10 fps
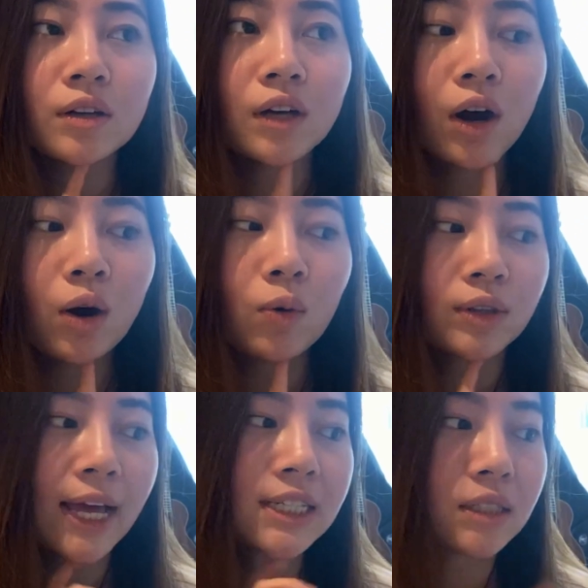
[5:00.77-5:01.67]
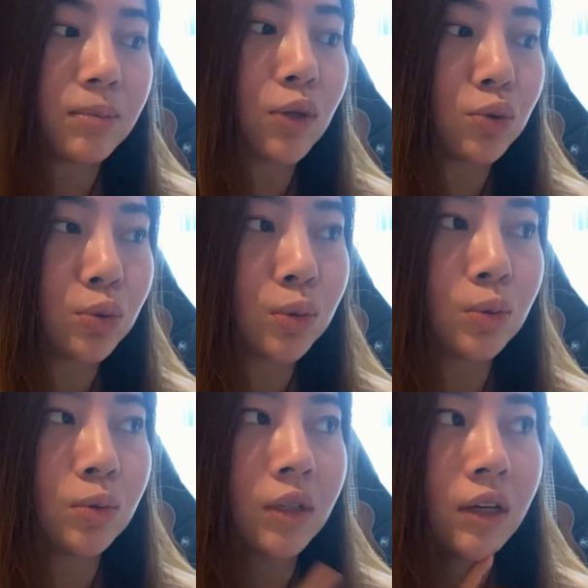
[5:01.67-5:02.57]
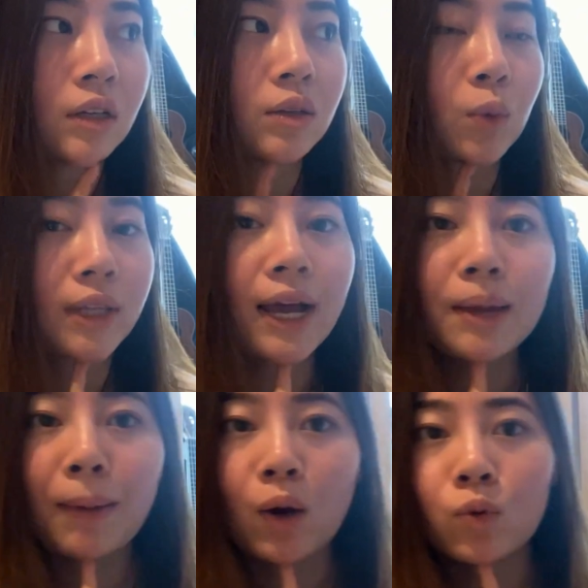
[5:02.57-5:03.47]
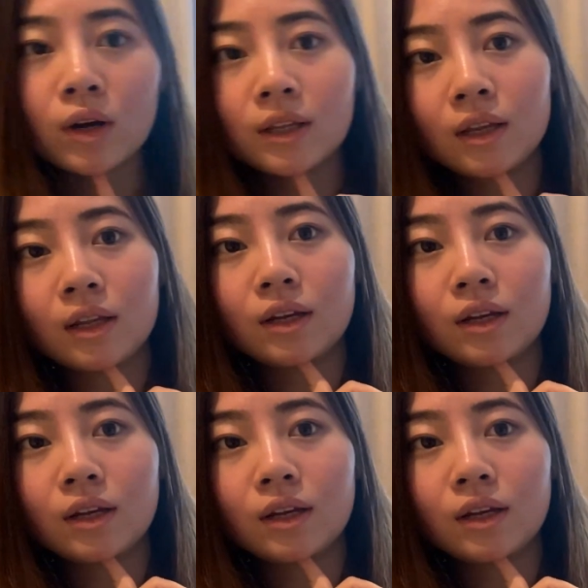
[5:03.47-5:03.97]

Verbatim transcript: 然后我带几本书，跟我带一把乌克丽